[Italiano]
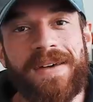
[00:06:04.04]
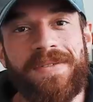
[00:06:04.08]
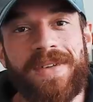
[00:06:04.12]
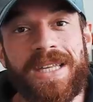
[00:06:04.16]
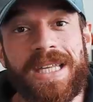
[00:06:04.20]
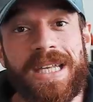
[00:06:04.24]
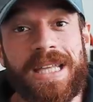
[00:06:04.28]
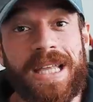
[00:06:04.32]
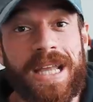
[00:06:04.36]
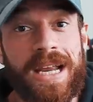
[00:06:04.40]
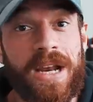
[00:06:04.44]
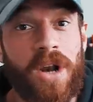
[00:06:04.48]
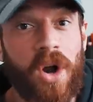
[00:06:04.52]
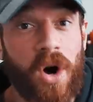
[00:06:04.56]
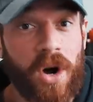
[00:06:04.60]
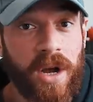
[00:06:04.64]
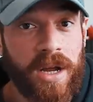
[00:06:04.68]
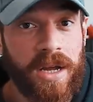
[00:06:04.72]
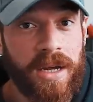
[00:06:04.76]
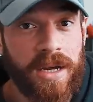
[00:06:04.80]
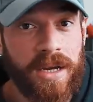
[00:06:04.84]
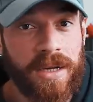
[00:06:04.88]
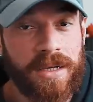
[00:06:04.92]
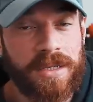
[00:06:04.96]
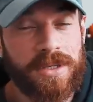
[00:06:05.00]
vedete i
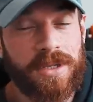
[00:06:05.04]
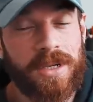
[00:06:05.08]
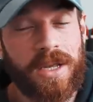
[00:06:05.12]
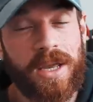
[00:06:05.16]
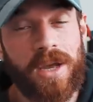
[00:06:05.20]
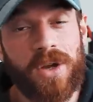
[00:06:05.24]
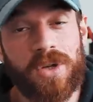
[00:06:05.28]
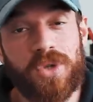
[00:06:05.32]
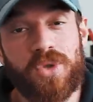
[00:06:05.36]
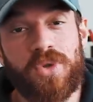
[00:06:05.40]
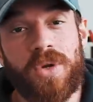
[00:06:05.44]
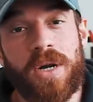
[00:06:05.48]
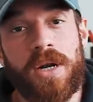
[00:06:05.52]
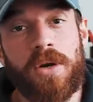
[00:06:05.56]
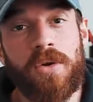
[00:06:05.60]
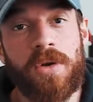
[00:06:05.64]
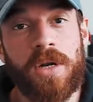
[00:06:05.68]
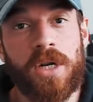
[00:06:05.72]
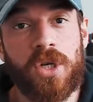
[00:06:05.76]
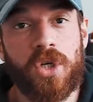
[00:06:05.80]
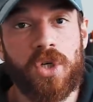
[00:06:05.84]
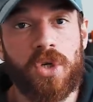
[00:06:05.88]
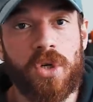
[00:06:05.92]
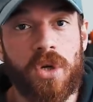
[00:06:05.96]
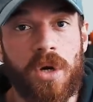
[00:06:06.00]
log che ho su
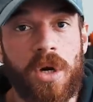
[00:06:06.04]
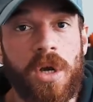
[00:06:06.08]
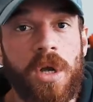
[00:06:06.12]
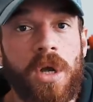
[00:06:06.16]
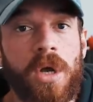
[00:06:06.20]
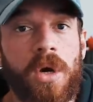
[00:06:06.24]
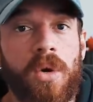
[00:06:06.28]
Renonation,